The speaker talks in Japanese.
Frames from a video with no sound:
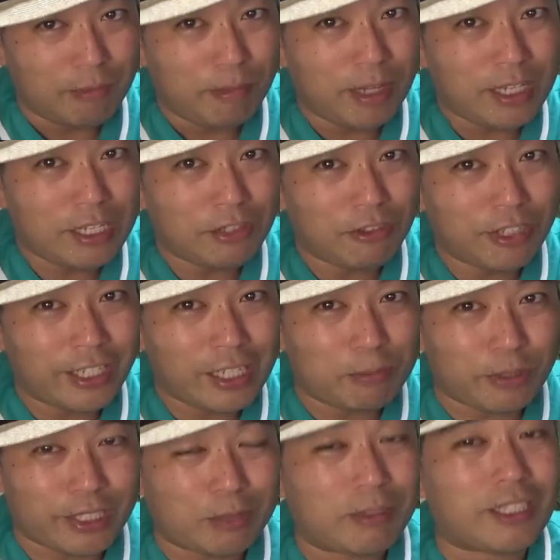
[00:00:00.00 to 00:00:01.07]
前動画で
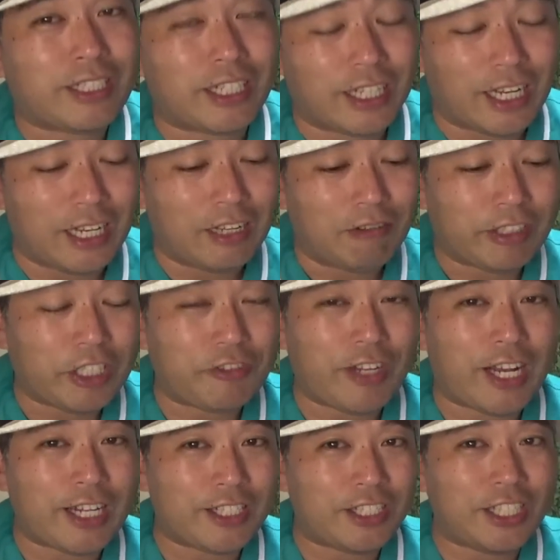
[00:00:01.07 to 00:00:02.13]
もしましたが、私は
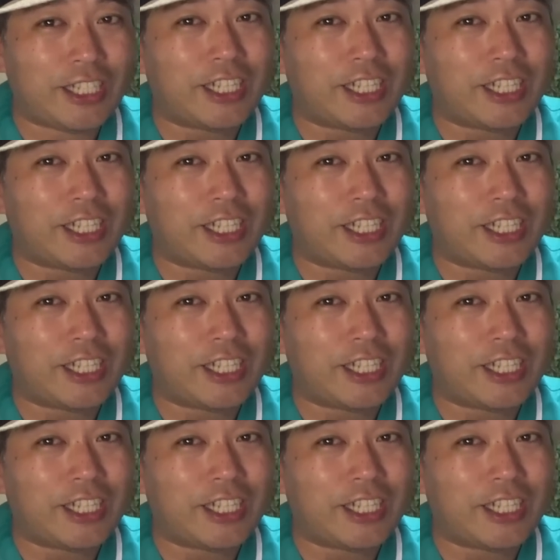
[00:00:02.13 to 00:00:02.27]
外